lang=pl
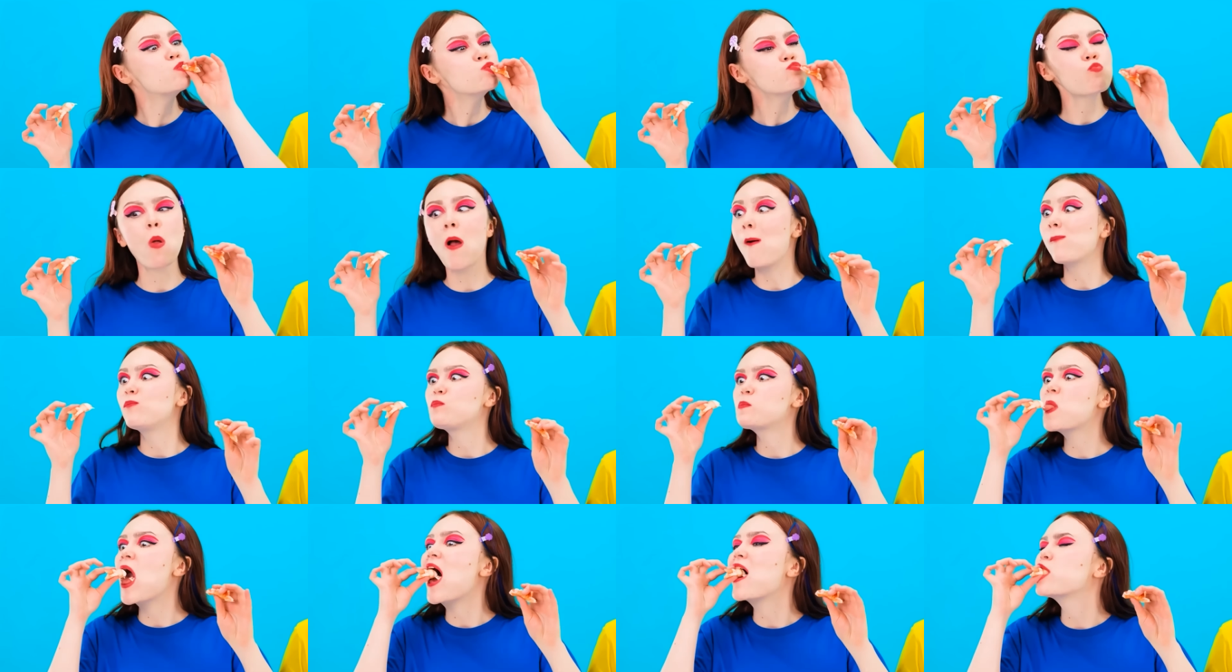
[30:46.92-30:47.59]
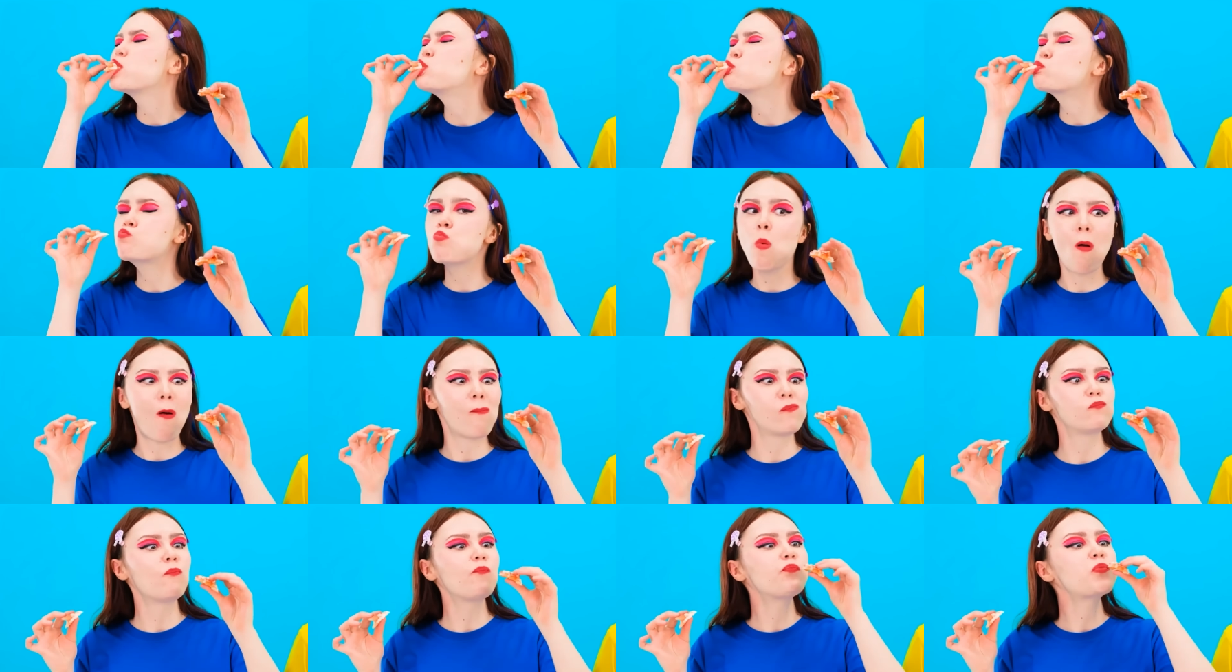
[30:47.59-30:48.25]
Mila miała
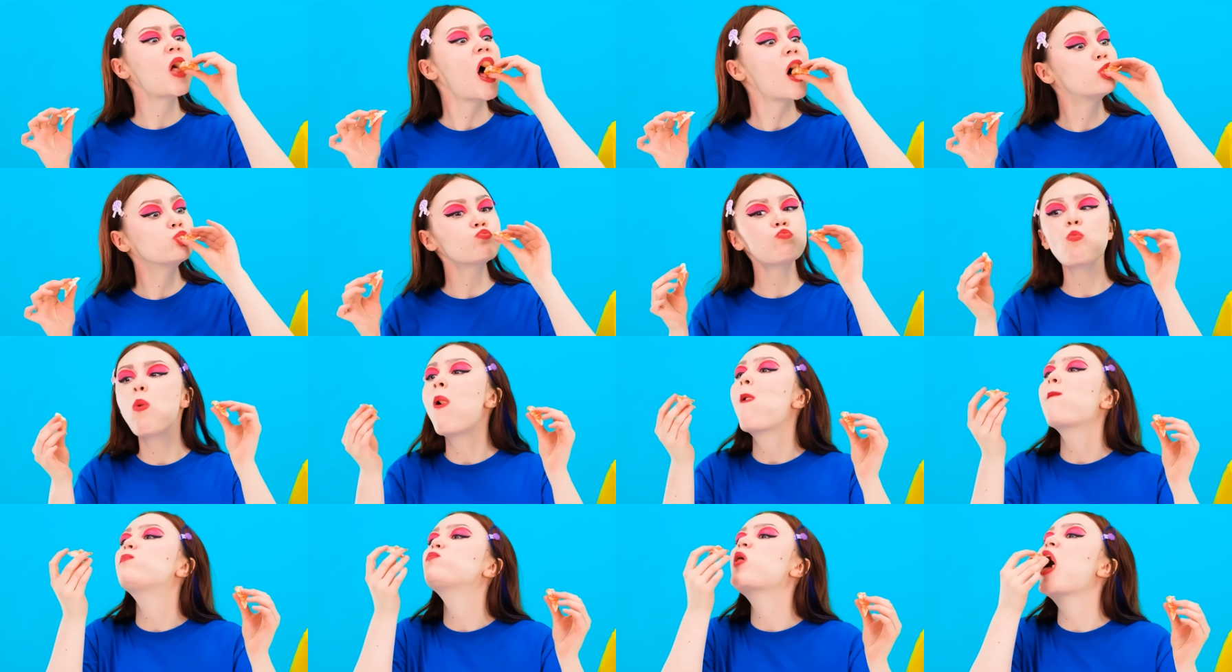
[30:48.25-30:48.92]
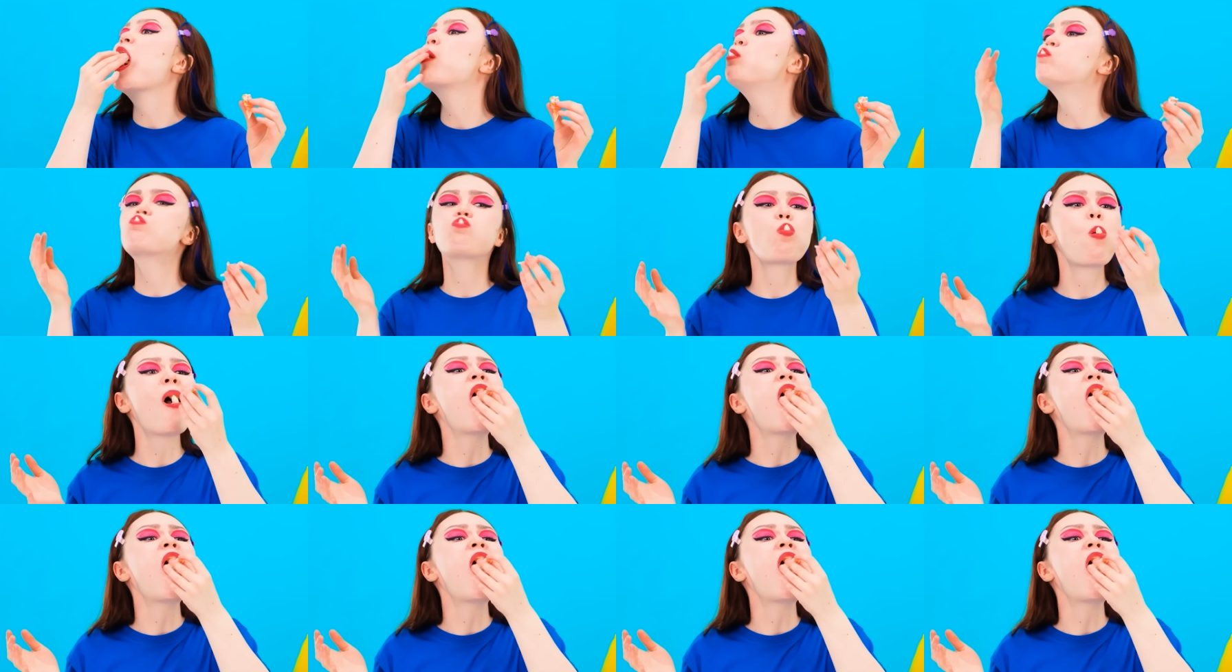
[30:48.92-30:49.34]
rację. To naprawdę jest